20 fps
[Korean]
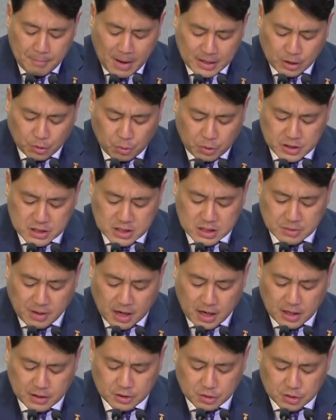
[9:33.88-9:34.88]
말하고
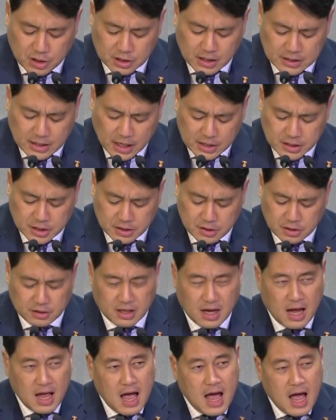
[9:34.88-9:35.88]
있지만 그러나
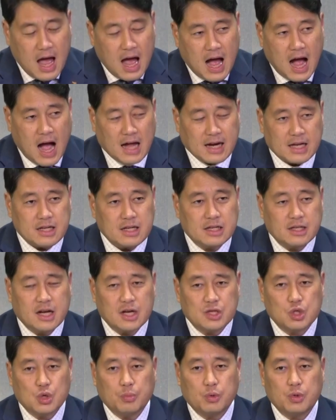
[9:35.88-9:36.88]
사실은
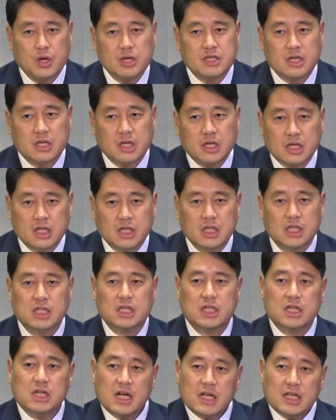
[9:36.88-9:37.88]
하나님께서 보내신
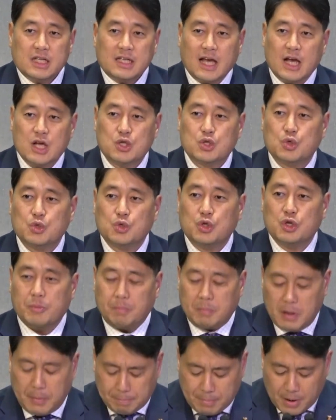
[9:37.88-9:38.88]
그
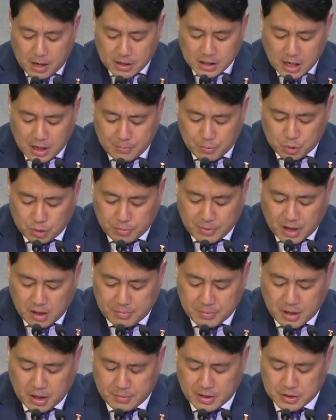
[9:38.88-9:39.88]
예수를 핍박함으로
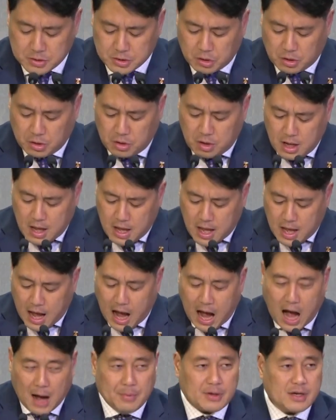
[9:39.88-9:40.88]
말미암아서
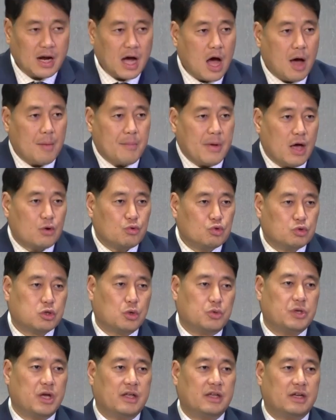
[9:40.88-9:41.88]
아브라함의
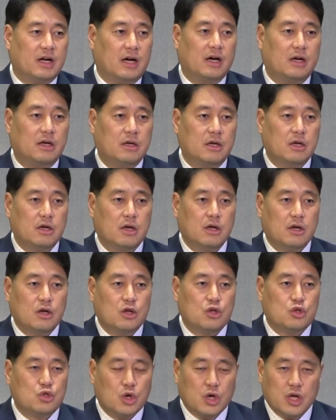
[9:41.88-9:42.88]
후손이 아니라
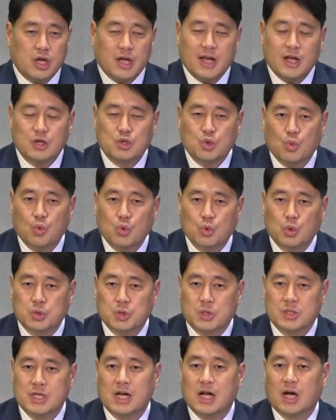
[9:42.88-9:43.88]
죄의
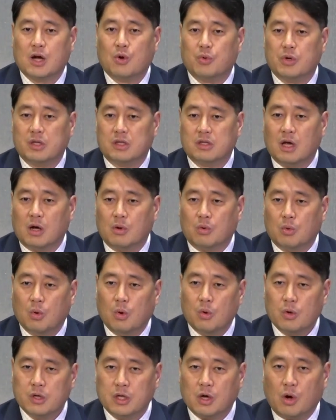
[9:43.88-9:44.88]
종으로서 살아가고
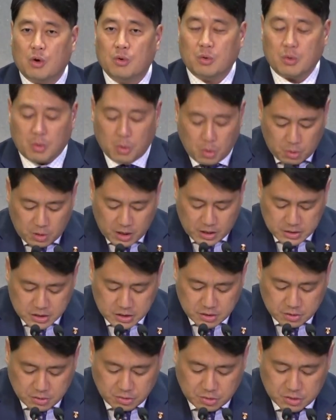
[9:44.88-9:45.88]
있다고
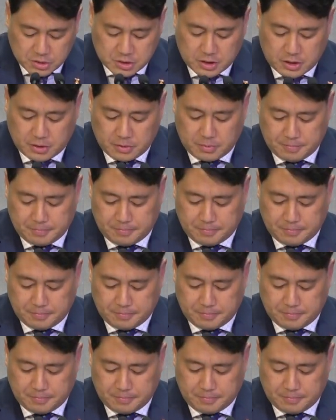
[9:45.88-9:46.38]
경고하시는 것이에요.